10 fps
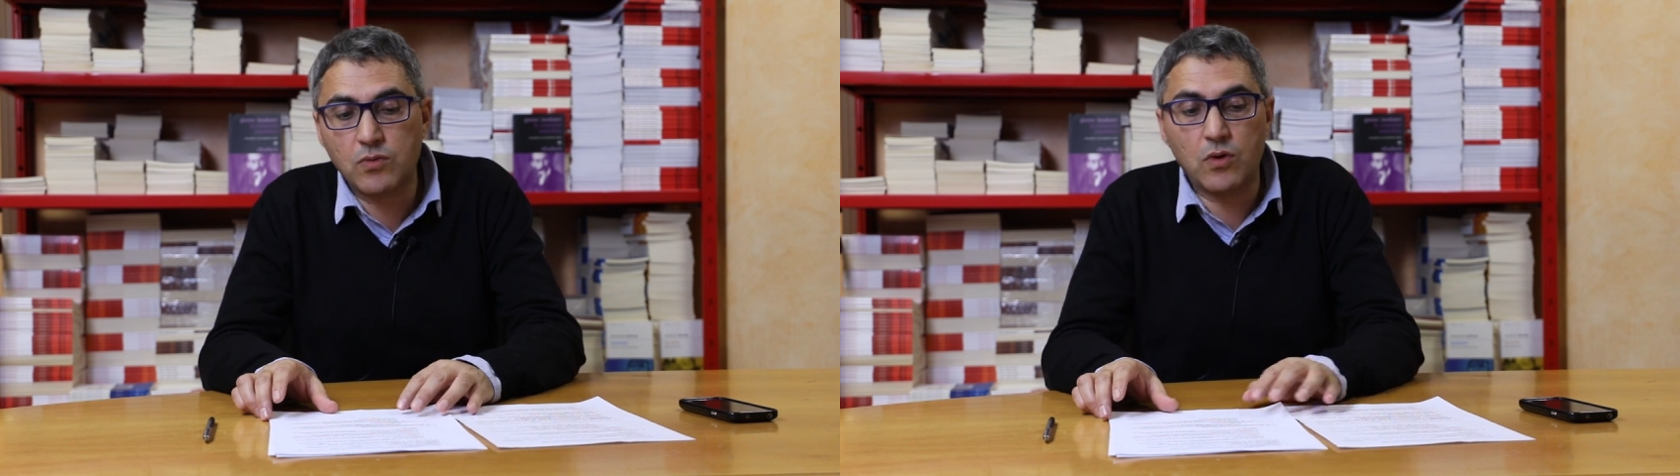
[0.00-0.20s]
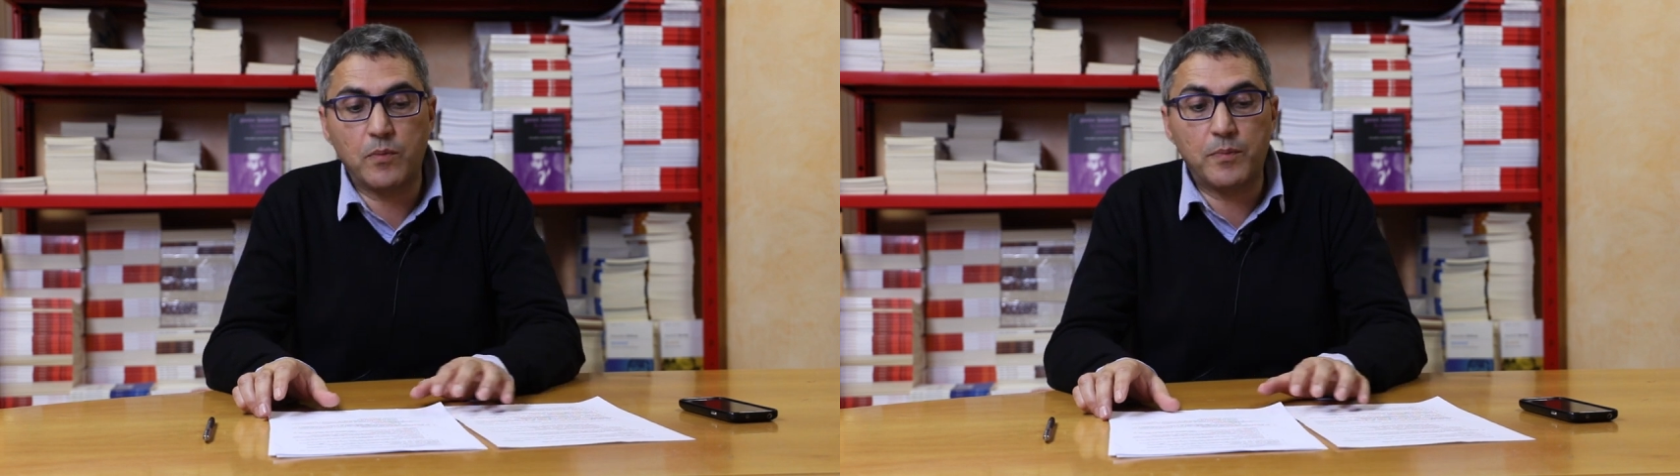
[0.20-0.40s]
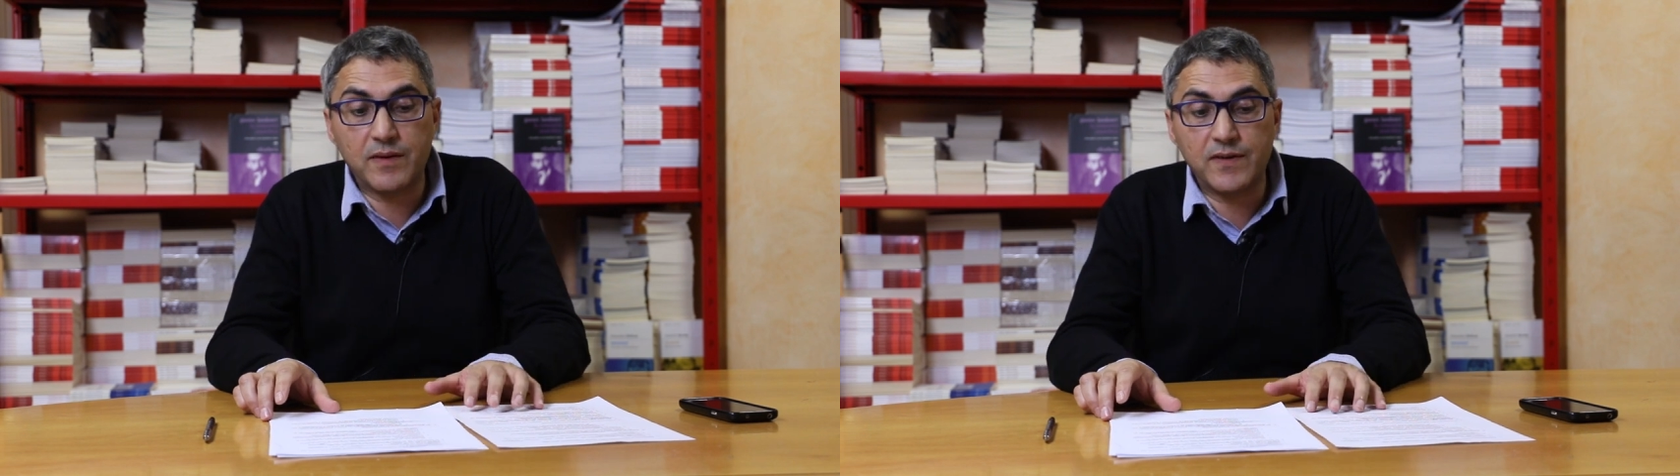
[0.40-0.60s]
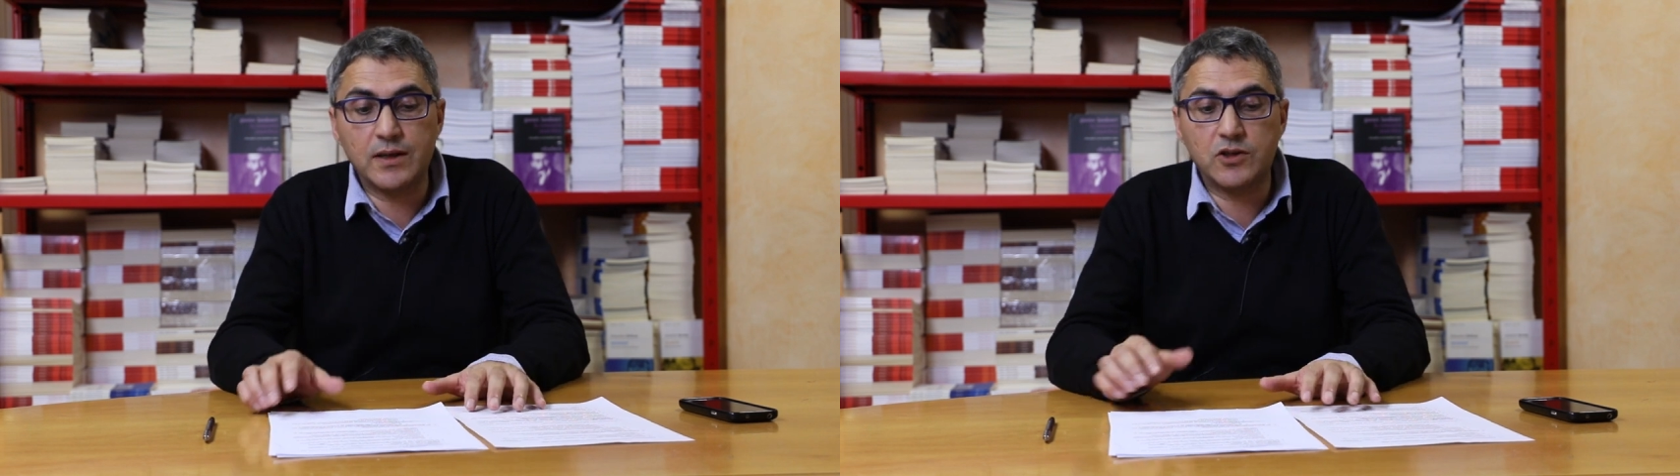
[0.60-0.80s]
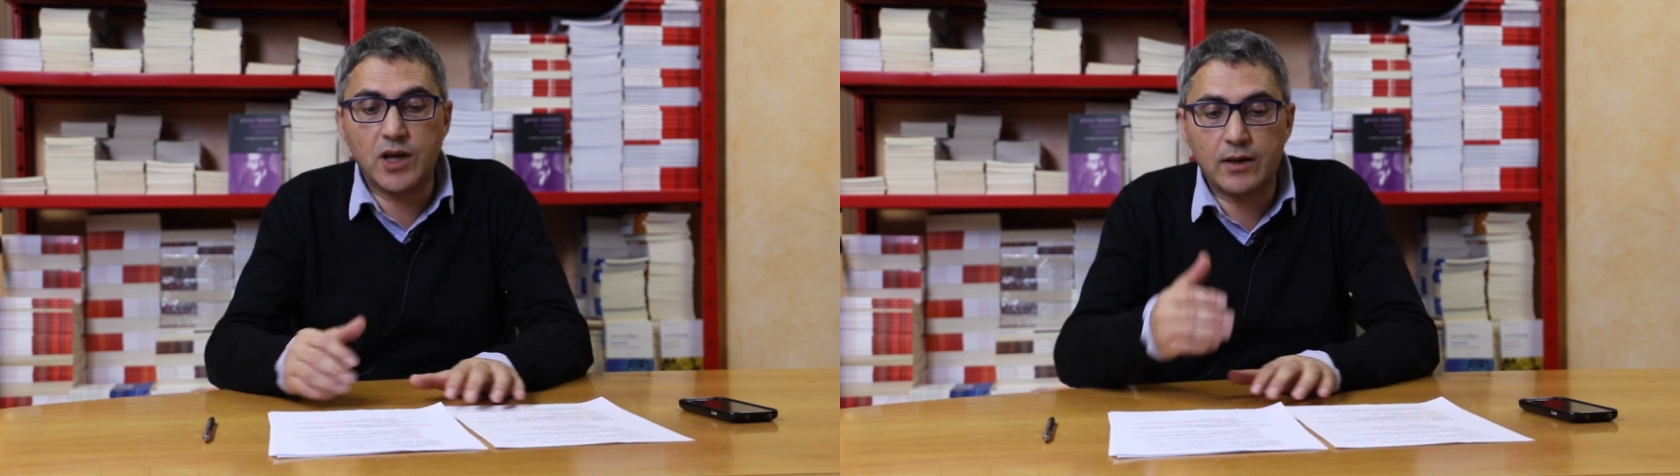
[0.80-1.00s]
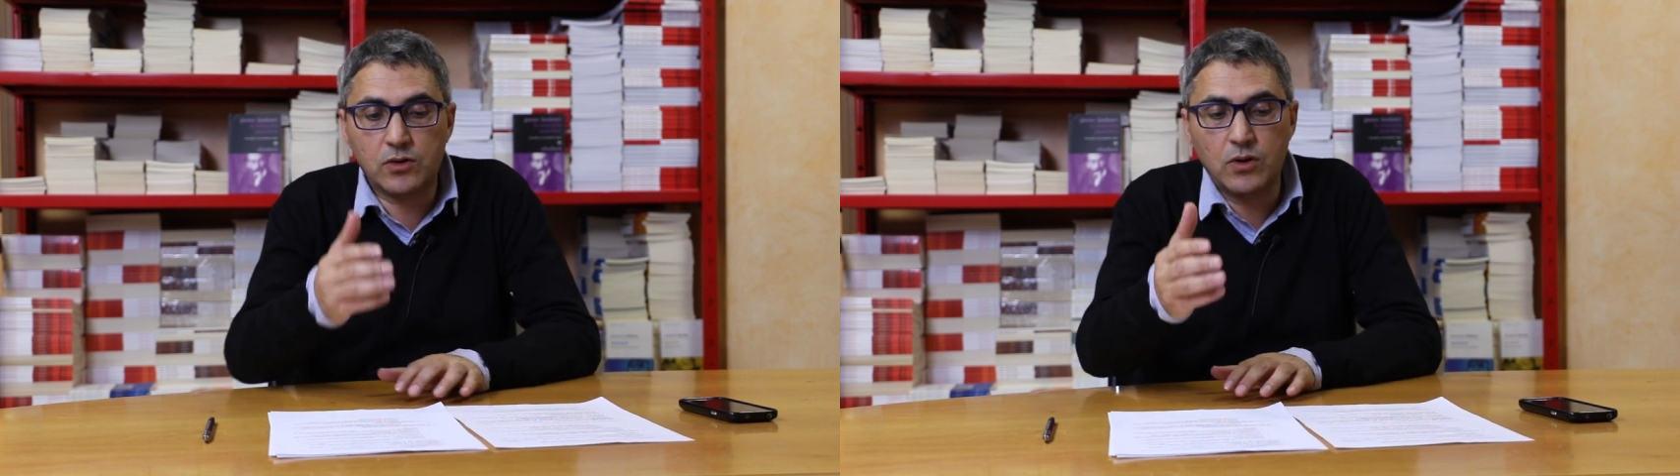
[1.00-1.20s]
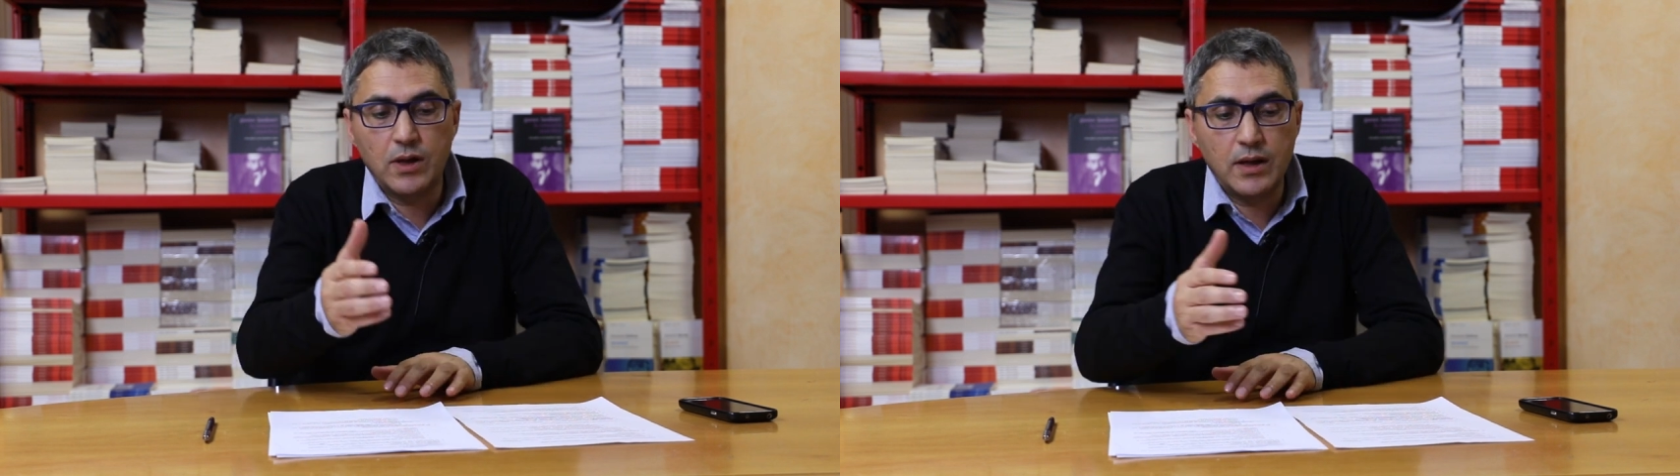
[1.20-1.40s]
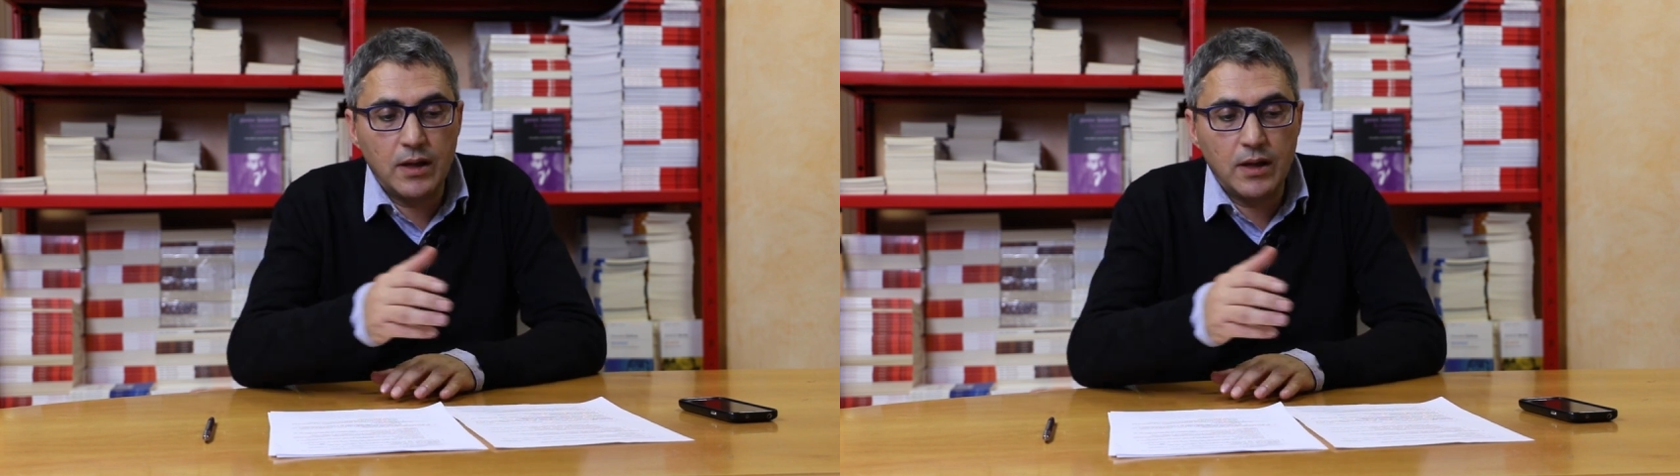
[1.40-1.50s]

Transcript: ruolo privilegiato